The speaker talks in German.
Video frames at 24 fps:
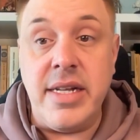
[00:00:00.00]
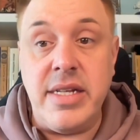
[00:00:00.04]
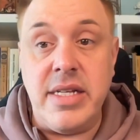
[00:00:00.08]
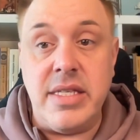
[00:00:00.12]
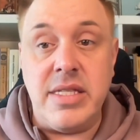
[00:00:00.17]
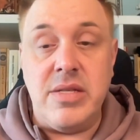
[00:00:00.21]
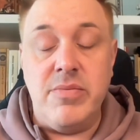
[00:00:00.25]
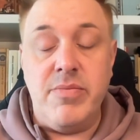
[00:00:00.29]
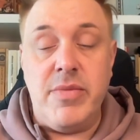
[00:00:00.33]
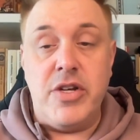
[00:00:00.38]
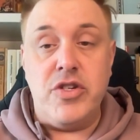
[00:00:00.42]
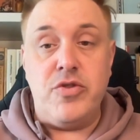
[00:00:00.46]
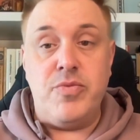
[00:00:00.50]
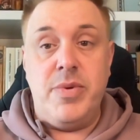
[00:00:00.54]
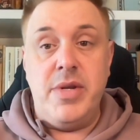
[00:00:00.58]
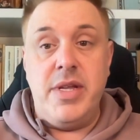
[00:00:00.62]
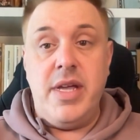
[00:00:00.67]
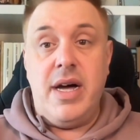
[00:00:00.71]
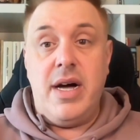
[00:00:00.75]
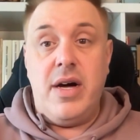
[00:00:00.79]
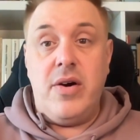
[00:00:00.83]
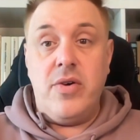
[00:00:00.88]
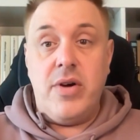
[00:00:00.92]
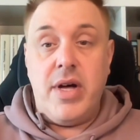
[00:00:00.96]
dass zum Beispiel
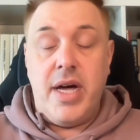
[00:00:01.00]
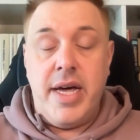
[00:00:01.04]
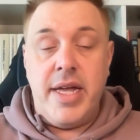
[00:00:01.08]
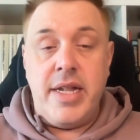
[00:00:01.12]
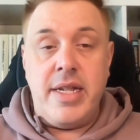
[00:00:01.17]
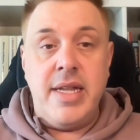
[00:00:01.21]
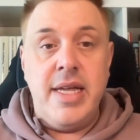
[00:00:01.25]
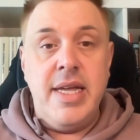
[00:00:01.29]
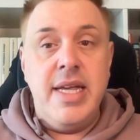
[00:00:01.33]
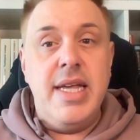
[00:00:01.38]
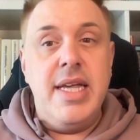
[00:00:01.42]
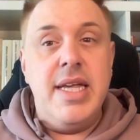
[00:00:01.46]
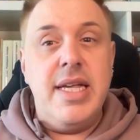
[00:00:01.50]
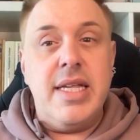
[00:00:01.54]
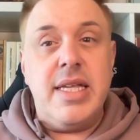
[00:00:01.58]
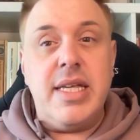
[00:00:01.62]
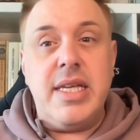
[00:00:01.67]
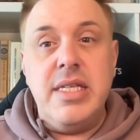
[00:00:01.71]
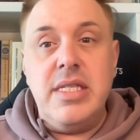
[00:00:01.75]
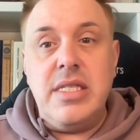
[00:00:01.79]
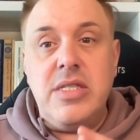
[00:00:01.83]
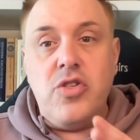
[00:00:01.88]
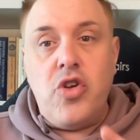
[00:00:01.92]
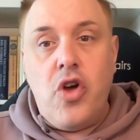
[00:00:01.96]
ja auch ein
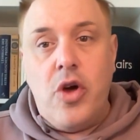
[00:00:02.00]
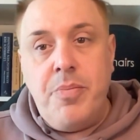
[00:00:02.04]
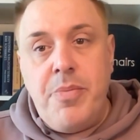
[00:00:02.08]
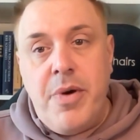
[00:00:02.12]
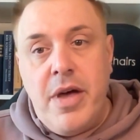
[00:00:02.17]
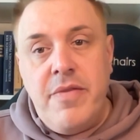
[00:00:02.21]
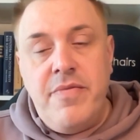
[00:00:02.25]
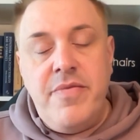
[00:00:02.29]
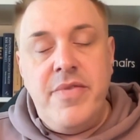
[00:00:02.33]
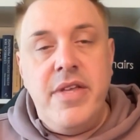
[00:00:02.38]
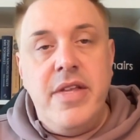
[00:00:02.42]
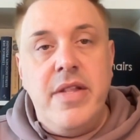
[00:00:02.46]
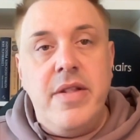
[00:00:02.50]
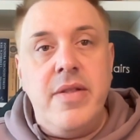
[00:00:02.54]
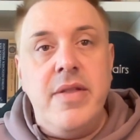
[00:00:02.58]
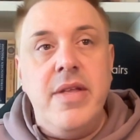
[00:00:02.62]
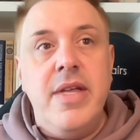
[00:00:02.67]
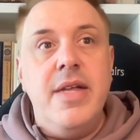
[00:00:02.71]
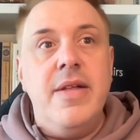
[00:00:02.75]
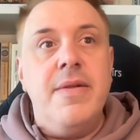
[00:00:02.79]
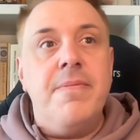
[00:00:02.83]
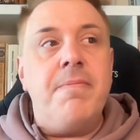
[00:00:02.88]
Chris Töpper Wien